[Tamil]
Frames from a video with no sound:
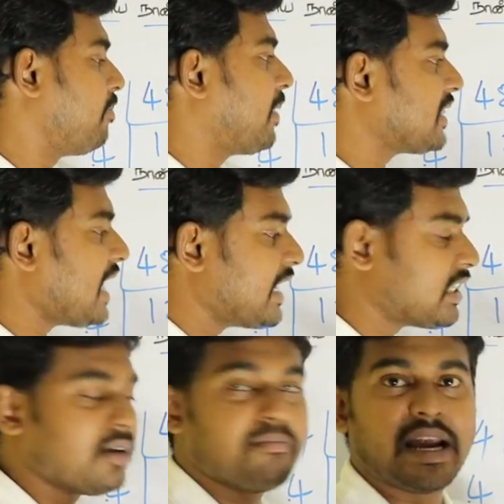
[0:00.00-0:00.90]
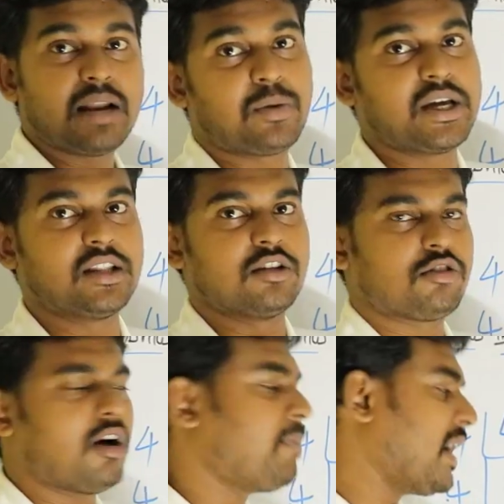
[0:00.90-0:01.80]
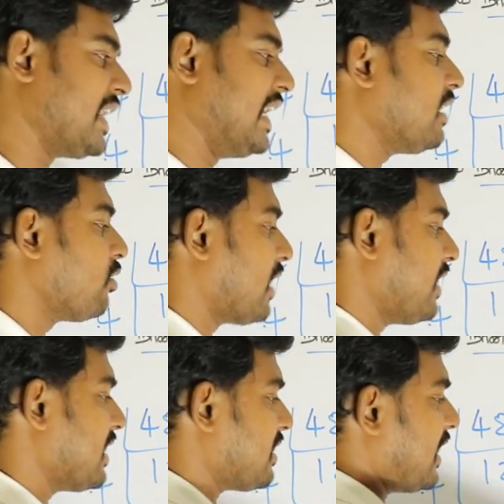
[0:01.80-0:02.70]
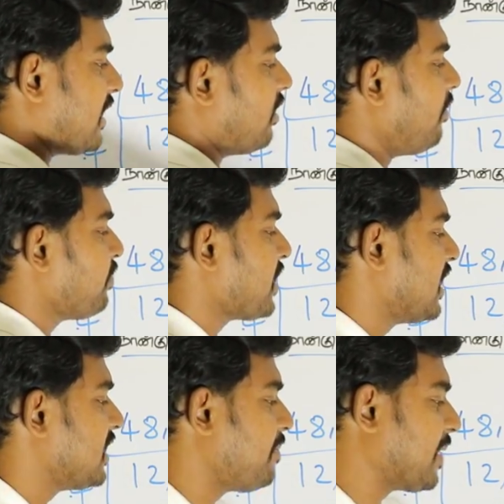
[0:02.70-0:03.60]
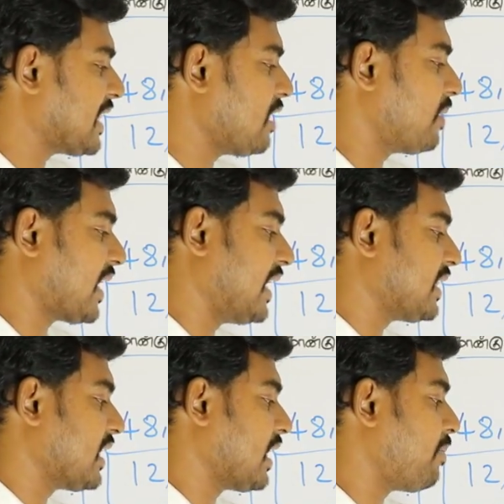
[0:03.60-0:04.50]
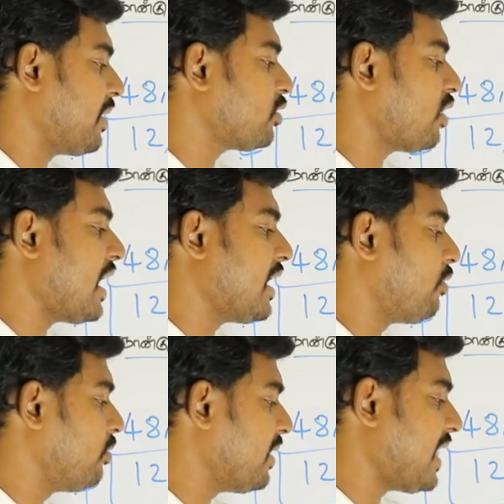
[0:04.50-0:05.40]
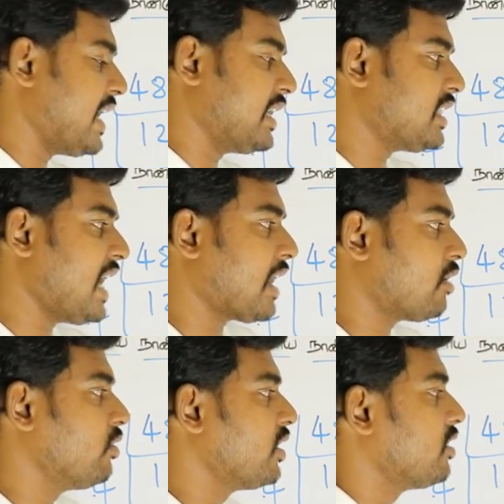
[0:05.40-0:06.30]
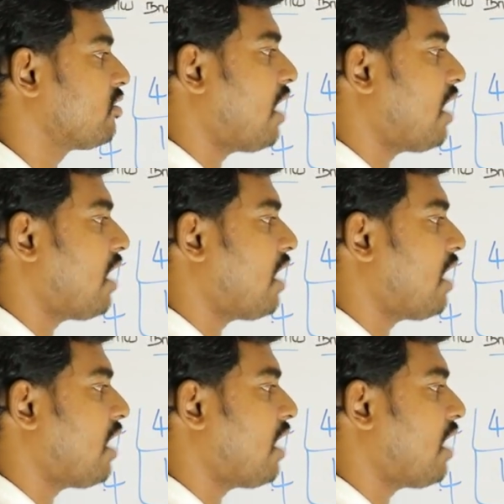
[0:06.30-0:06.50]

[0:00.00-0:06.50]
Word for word: பத்தாயிரத்துக்கு மேலே போயிடுது ஸோ அப்போ அதை எடுக்கக்கூடாது எதை தான் எடுக்கணும் இந்த பத்தாவது மடங்கு எடுத்துக்கோங்க அப்போ தொள்ளாய ஒன்பதாயிரத்தி அறநூறு ஸோ